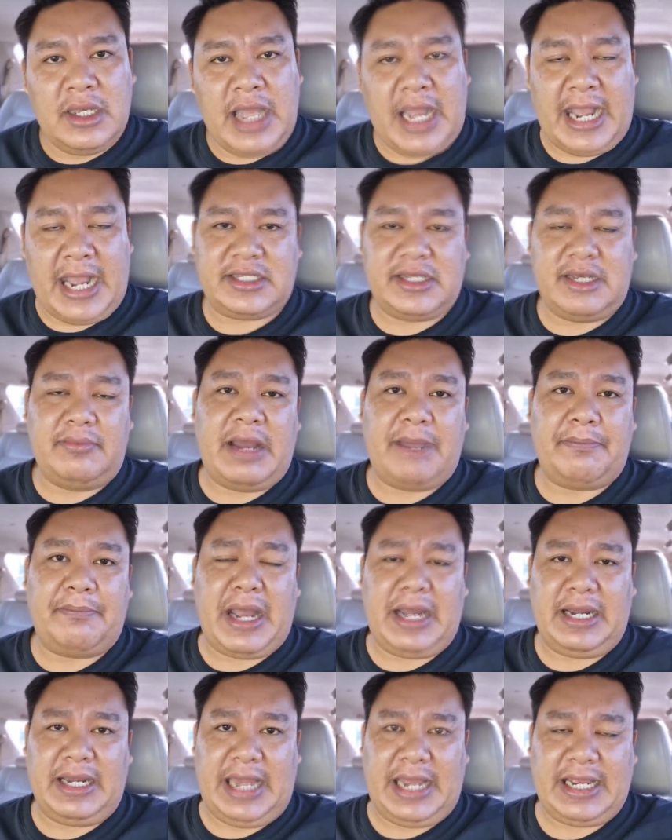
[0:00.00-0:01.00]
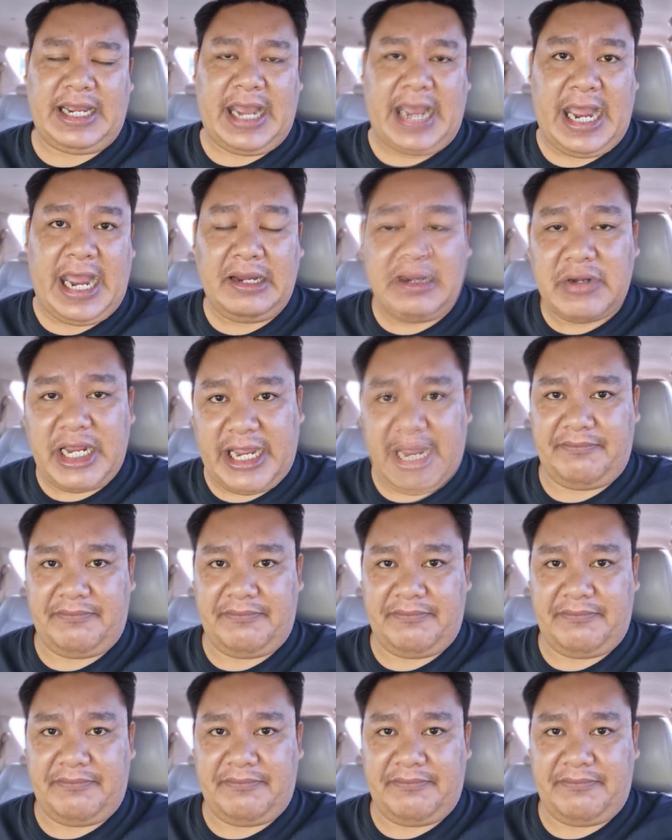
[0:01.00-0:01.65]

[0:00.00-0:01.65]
หากจะมาปักหลักค้างแร